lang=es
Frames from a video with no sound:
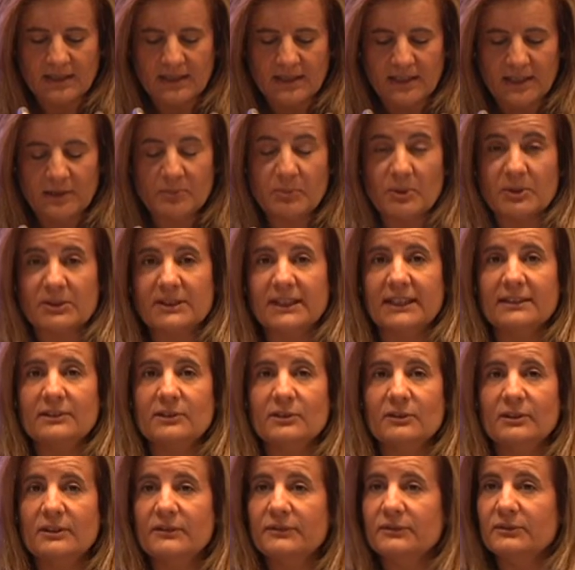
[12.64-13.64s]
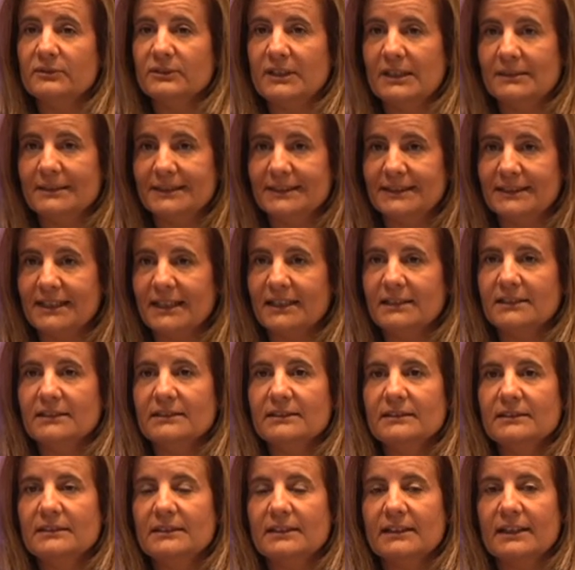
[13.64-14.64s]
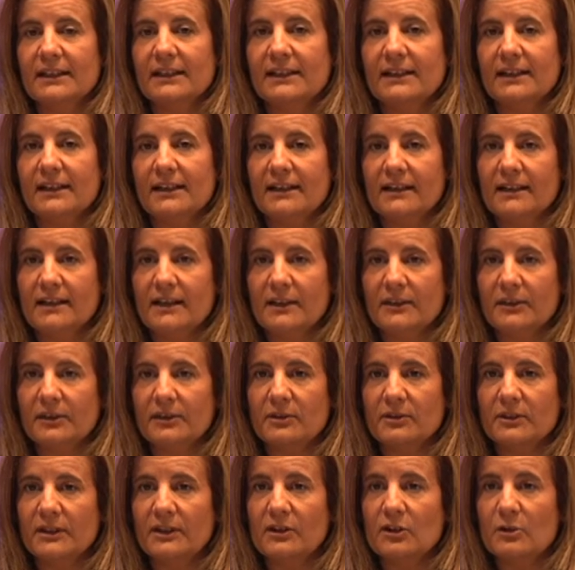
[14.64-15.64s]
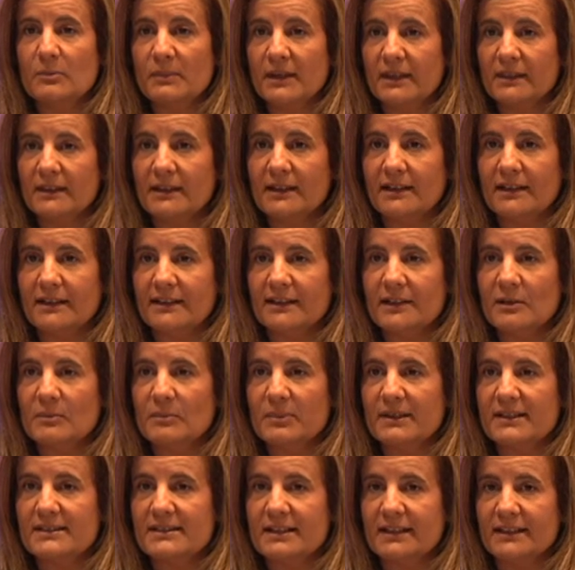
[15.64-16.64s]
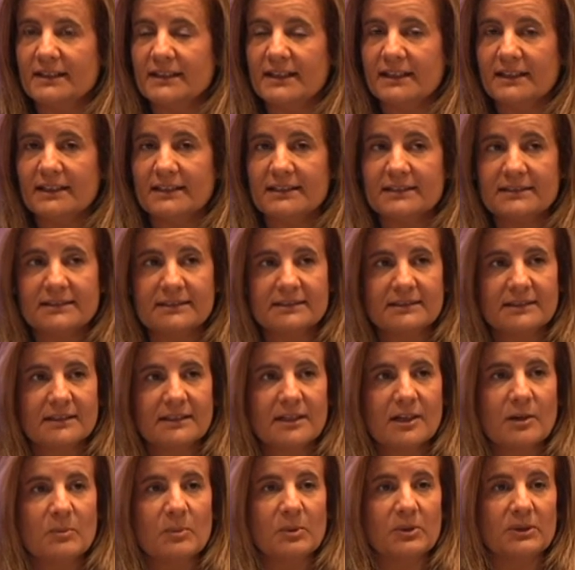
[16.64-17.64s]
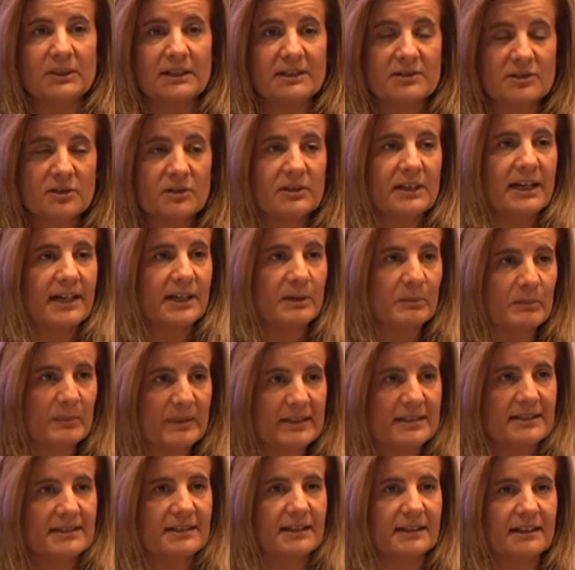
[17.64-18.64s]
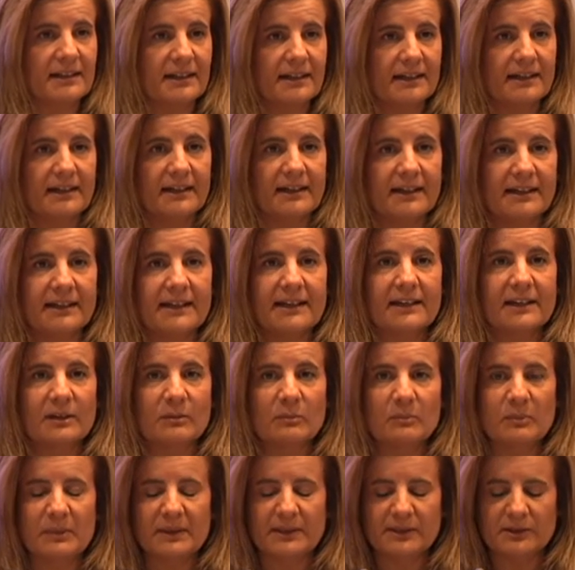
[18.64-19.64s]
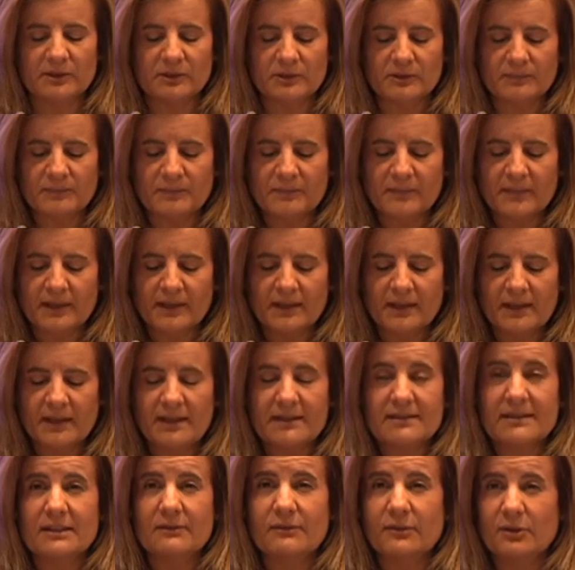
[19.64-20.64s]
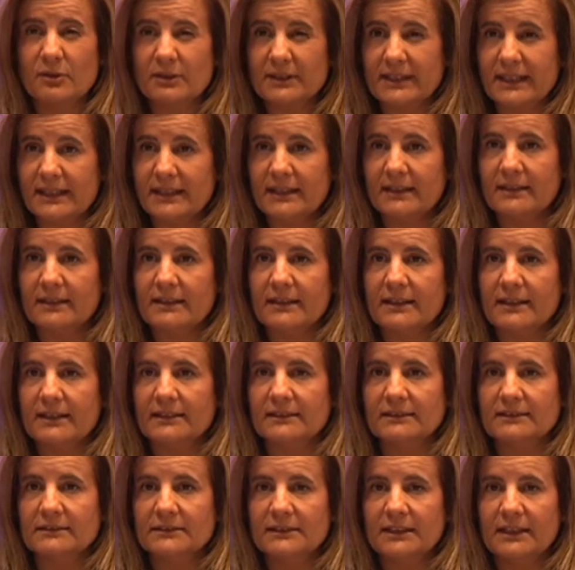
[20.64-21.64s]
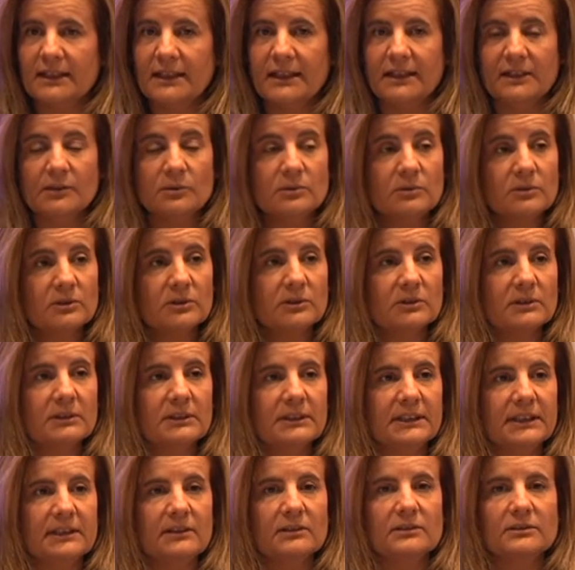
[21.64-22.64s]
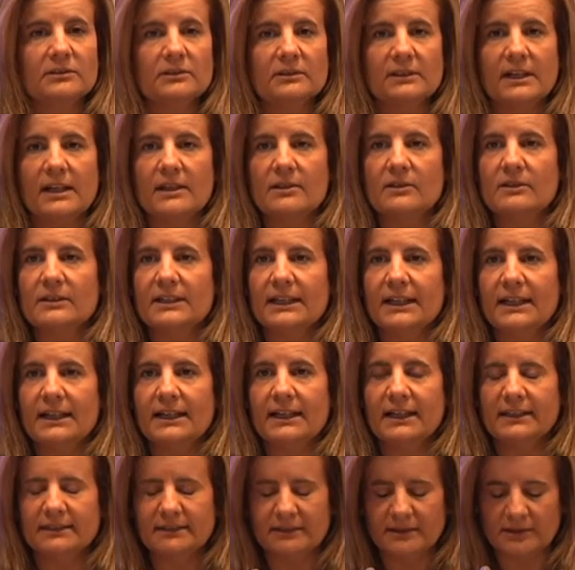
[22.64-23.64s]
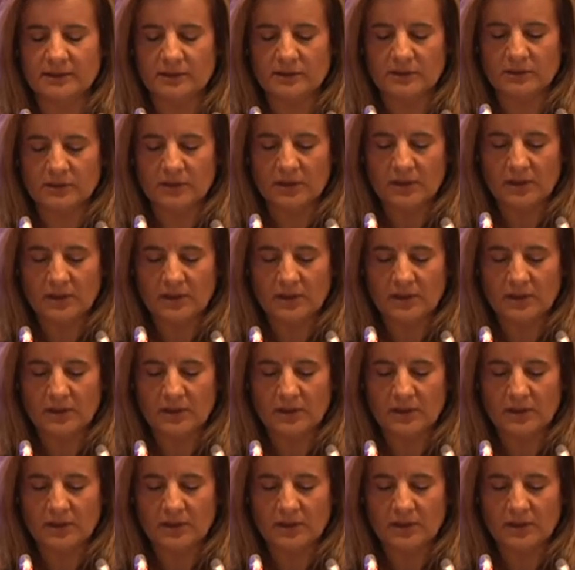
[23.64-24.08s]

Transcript: Y por tanto es fundamental que las relaciones comerciales y empresariales, porque son las empresas las que crean empleo, se fortalezcan en uno y en otro lado del Atlántico.